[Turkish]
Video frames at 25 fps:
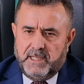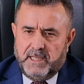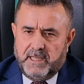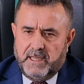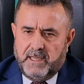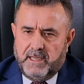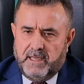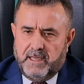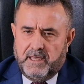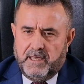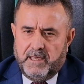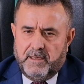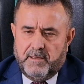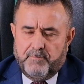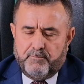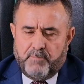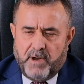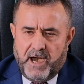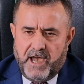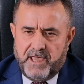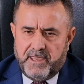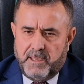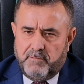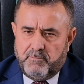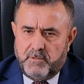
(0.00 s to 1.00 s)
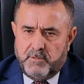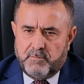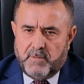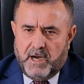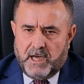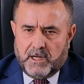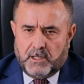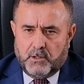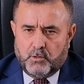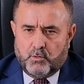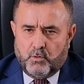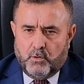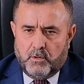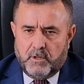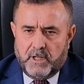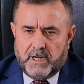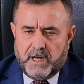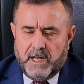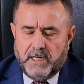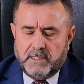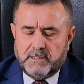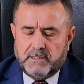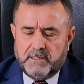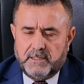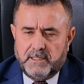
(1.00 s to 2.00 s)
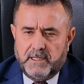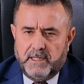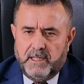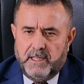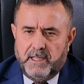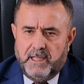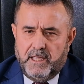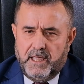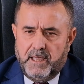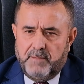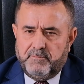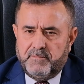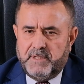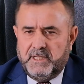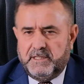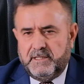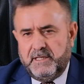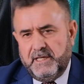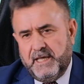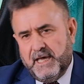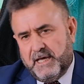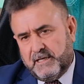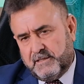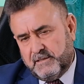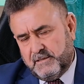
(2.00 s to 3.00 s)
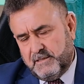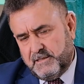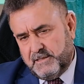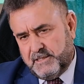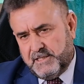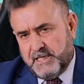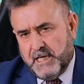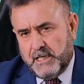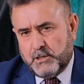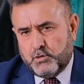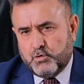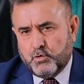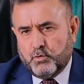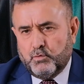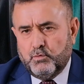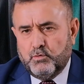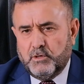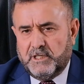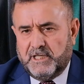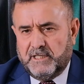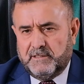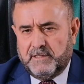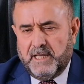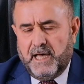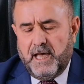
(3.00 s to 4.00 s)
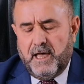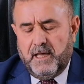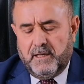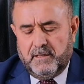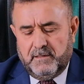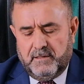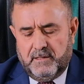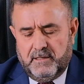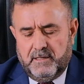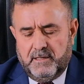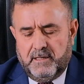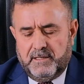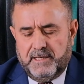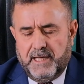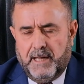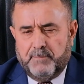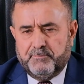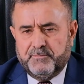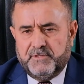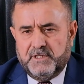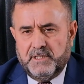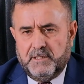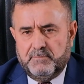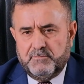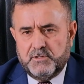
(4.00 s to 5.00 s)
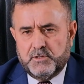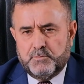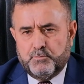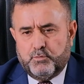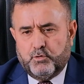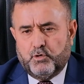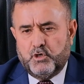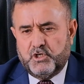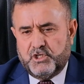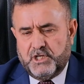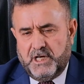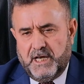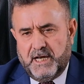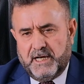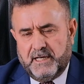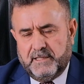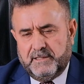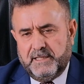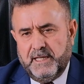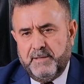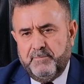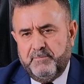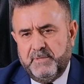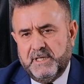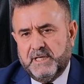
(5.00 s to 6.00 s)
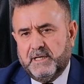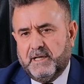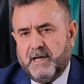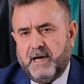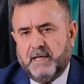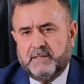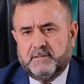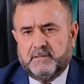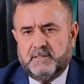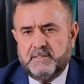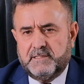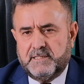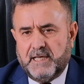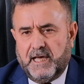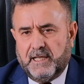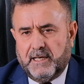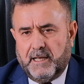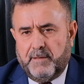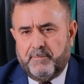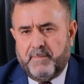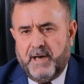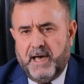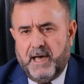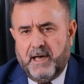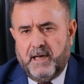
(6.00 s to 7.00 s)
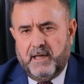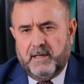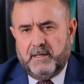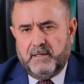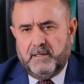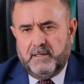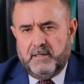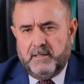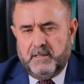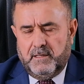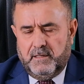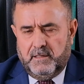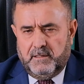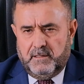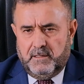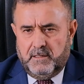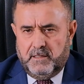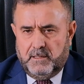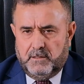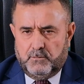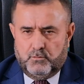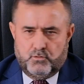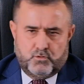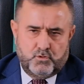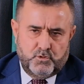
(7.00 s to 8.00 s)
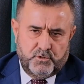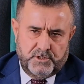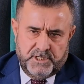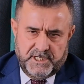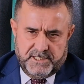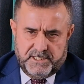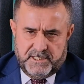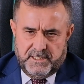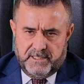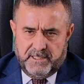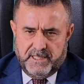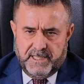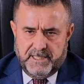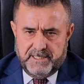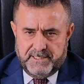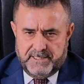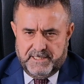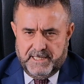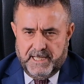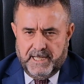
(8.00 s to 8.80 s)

e, paye mimarlık olarak hem de diğer Selçuklu'da da e, yaptığımız projelerde bir katkı sağlama e, düşüncesindeyiz